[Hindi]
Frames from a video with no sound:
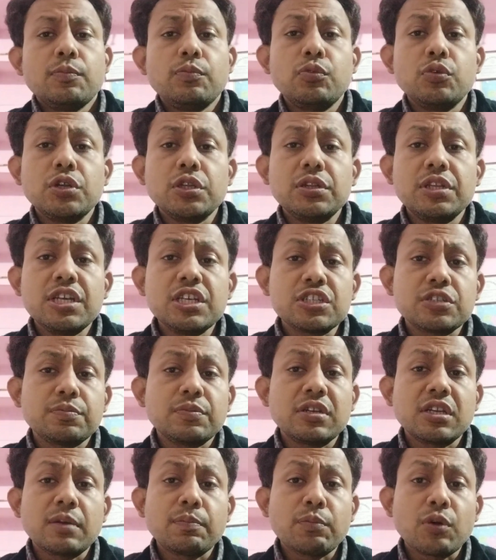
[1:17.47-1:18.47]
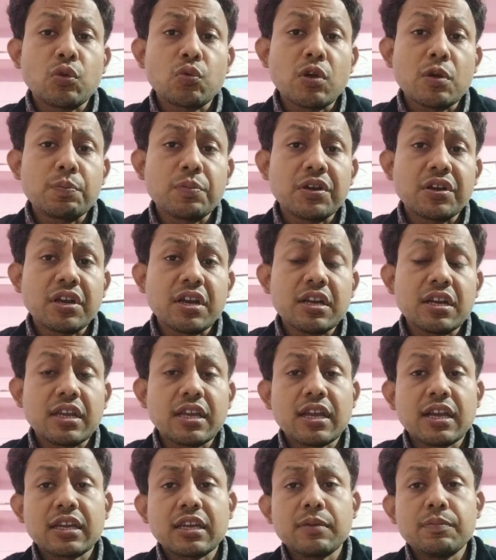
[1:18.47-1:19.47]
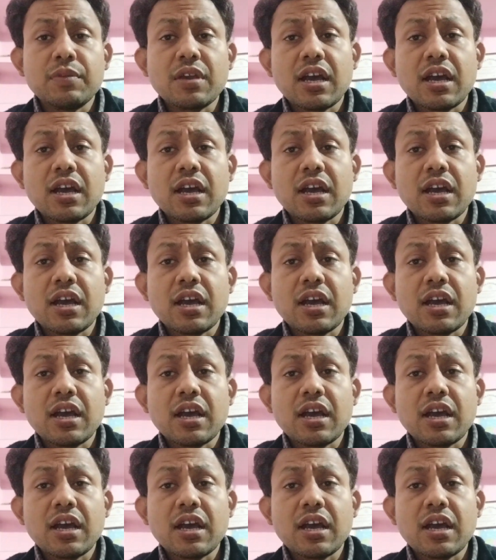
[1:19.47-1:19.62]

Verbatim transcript: पूरे देश में नंबर वन पर ट्रेंड किया कि